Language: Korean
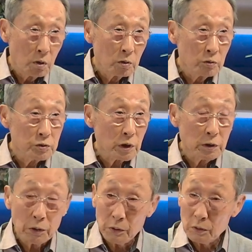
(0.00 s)

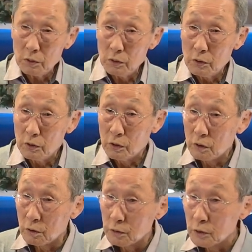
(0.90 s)
그렇잖아요?
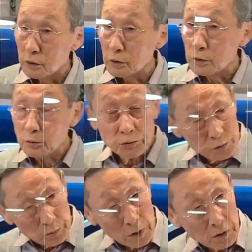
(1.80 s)
어,
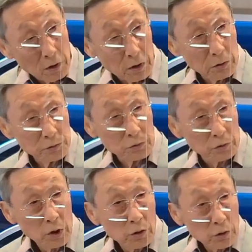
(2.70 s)
기부스밖에 안 했죠.
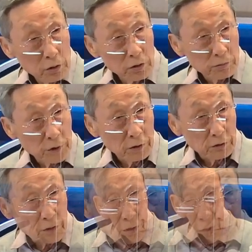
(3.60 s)

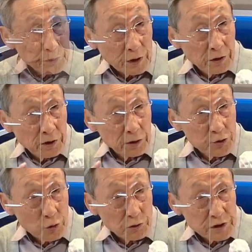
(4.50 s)
그러면 뼈
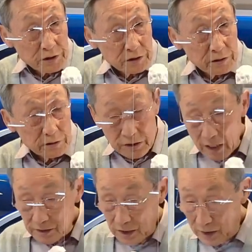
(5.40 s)
조직을
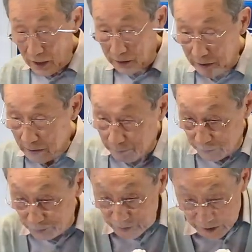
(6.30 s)
생산하나 한번
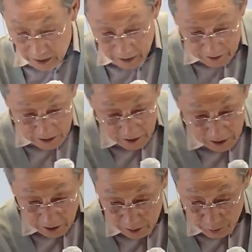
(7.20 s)
봅시다. 자,
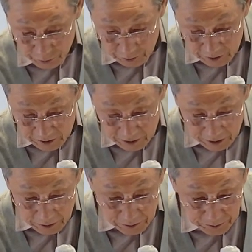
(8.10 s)
이게
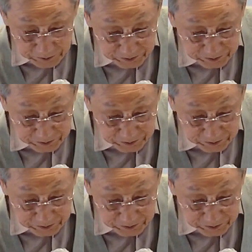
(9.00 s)
보여드릴게요.